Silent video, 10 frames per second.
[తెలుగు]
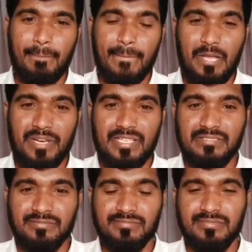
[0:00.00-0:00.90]
అవునా
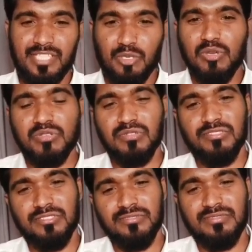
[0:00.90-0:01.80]
ఈరోజు
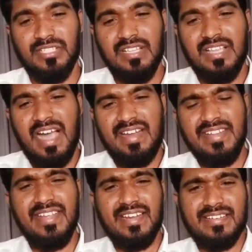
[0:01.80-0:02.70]

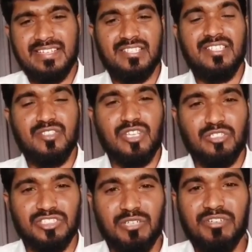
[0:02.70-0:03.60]
అనేక టెస్టింగ్స్
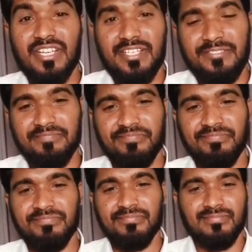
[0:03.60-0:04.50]
జరుగుతూ ఉన్నాయి
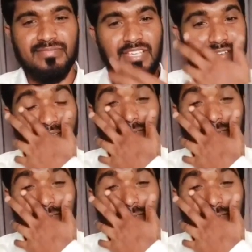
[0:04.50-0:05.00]
అవునా